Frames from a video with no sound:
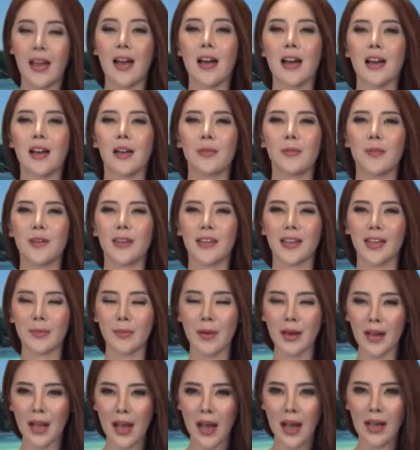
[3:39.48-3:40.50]
ค่ะเป็นยังไงกั
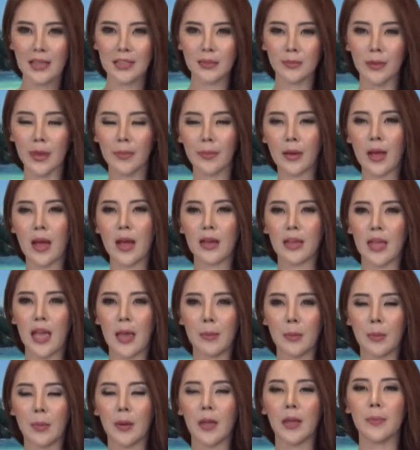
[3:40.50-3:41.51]
นบ้างคะสำหรับคาแค
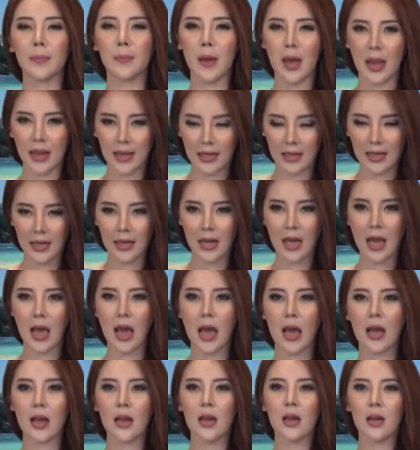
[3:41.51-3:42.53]
ร์ประเภทใหม่นะ
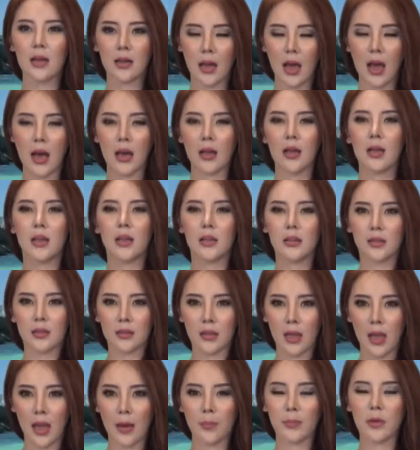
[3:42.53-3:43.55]
คะค่ะ
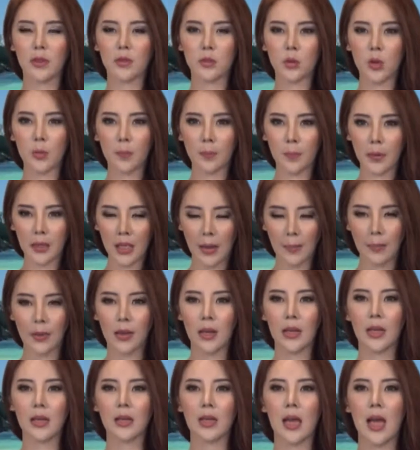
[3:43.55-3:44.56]
แถมยังช่วยประหยัดพ
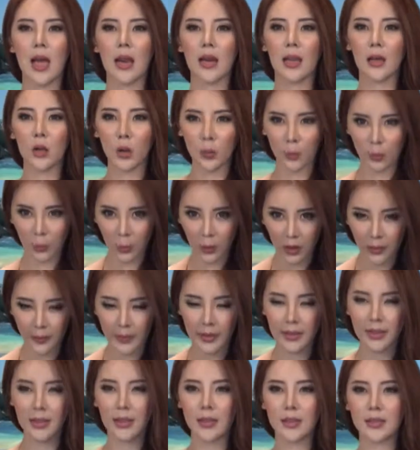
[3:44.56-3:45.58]
ลังงานและลดมล
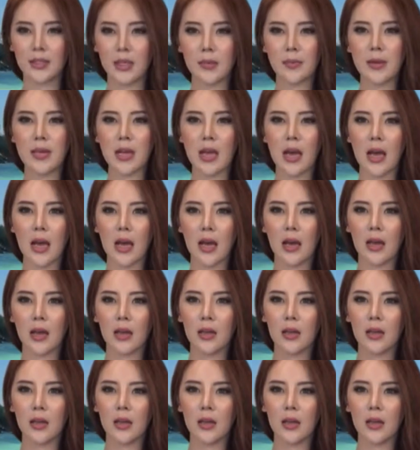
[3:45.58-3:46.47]
พิษอีกใช่ไหมคะ